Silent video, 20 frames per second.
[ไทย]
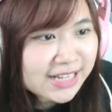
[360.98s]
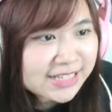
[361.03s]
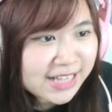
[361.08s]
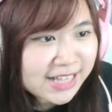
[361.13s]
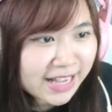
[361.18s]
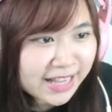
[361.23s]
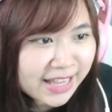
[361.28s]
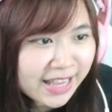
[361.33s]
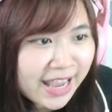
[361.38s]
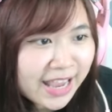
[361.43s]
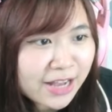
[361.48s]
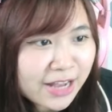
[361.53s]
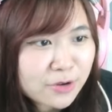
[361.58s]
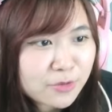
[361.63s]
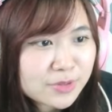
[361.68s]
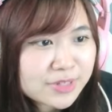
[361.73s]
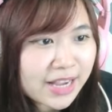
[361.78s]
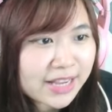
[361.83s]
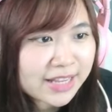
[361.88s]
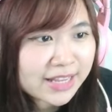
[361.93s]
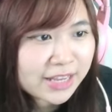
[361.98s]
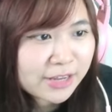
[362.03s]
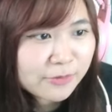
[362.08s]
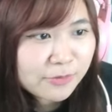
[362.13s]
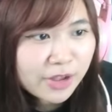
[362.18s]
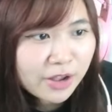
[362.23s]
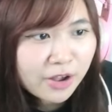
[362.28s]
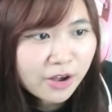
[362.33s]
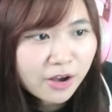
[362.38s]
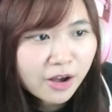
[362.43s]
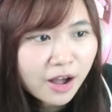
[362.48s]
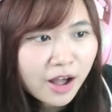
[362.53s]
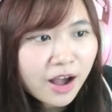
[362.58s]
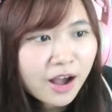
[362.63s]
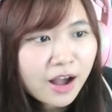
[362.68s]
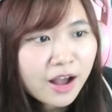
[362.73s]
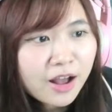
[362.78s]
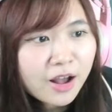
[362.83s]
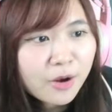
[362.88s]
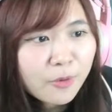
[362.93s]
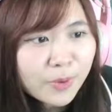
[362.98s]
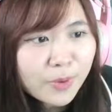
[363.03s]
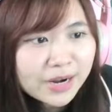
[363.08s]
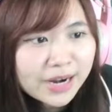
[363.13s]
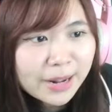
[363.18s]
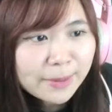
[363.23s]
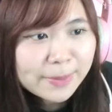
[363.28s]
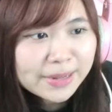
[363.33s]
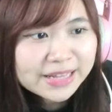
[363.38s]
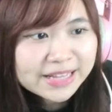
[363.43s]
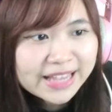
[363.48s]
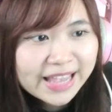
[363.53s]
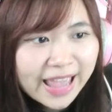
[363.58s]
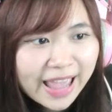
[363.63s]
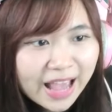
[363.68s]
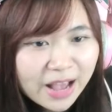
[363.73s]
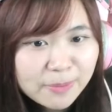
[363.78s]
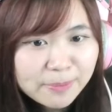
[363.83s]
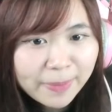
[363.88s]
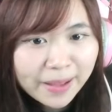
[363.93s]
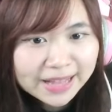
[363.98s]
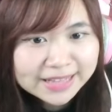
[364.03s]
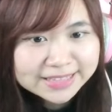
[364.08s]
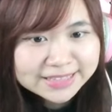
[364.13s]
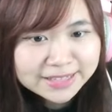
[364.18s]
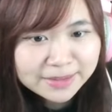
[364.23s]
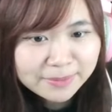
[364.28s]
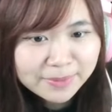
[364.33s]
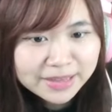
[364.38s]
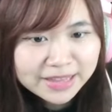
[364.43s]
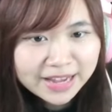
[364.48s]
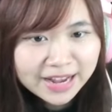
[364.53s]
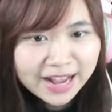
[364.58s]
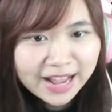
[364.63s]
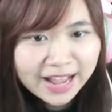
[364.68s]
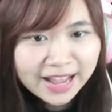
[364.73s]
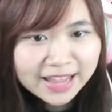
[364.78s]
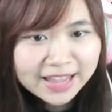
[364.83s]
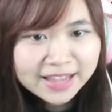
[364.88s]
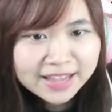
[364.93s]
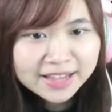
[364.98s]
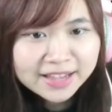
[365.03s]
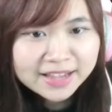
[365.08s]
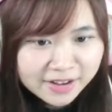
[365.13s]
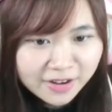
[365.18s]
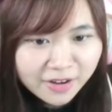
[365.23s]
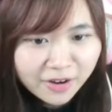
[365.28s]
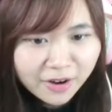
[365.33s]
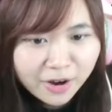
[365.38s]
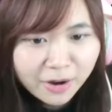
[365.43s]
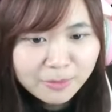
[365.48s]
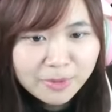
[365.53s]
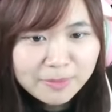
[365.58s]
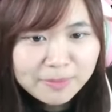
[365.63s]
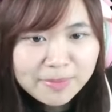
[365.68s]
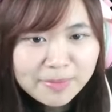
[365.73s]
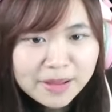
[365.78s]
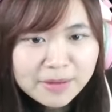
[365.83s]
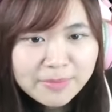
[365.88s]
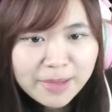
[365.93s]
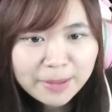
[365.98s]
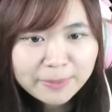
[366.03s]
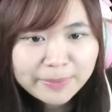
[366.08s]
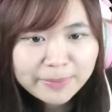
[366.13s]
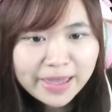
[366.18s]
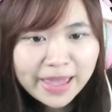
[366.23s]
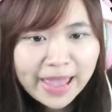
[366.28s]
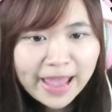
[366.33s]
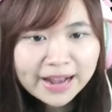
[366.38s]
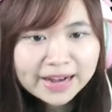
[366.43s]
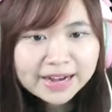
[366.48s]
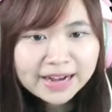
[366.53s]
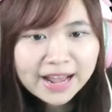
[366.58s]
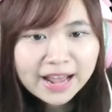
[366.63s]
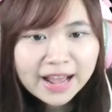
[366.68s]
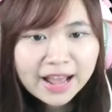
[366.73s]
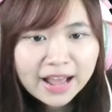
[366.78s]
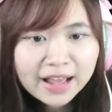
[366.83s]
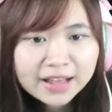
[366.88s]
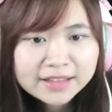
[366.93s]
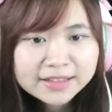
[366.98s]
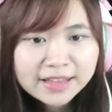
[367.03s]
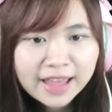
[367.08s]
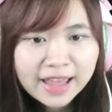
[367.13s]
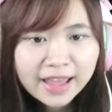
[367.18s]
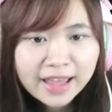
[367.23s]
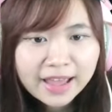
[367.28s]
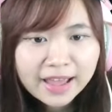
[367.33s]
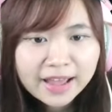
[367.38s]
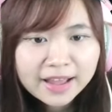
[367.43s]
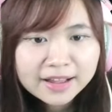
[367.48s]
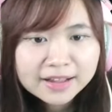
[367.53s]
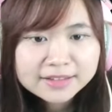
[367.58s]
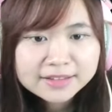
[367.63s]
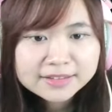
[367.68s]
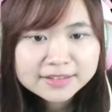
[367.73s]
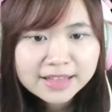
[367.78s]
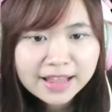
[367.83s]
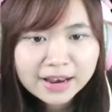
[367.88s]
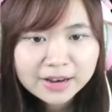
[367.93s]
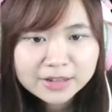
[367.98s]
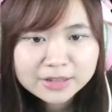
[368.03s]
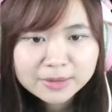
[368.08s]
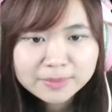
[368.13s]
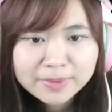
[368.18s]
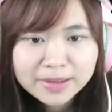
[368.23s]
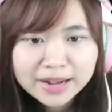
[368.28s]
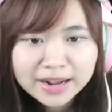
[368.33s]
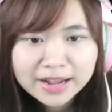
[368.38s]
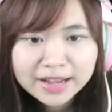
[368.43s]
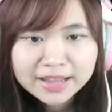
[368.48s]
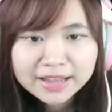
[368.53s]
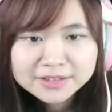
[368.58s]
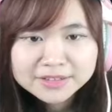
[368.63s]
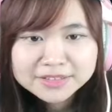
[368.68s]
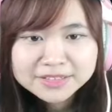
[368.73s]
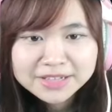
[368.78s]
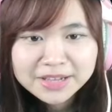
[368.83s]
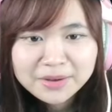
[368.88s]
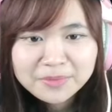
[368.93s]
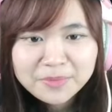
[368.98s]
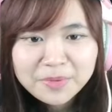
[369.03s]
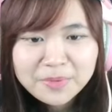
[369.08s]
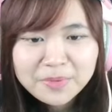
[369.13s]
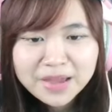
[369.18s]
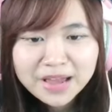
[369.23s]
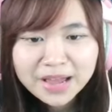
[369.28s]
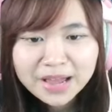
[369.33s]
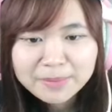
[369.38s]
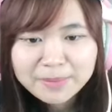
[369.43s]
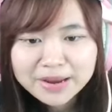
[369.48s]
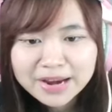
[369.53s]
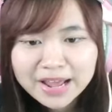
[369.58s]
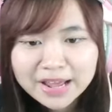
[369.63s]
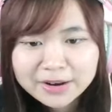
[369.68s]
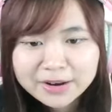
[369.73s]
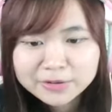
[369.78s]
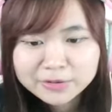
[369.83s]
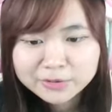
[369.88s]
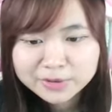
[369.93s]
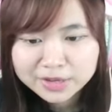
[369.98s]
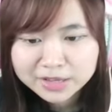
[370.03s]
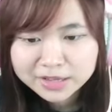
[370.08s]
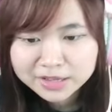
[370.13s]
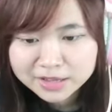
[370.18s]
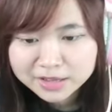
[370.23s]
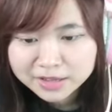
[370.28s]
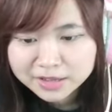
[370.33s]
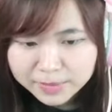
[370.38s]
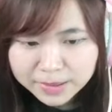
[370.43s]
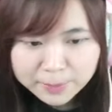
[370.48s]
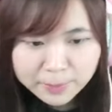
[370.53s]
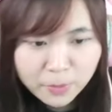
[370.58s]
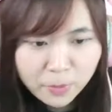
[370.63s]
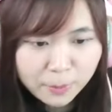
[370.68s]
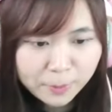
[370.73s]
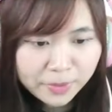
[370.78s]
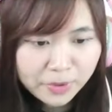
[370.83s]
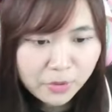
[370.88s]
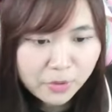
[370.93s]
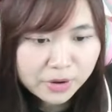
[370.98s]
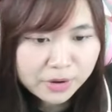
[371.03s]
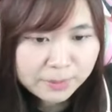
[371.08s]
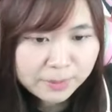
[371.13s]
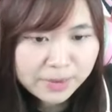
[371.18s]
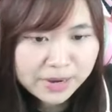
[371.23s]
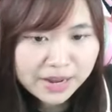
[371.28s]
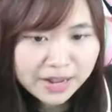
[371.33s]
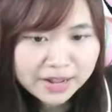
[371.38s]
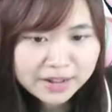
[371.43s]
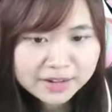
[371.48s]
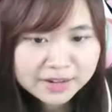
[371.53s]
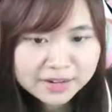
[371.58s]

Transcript: งสังเกตรู้จักคิดวิเคราะห์ว่าถ้ามันแกล้งปั่นจะเป็นยังไงอ๋อมันเป็นแบบแกล้งนะคะแต่แต่เราจะไปยังไงยังไม่มีใครไปได้เลยตรงนี้อีปุ่มให้กดอีกปะเนี่ย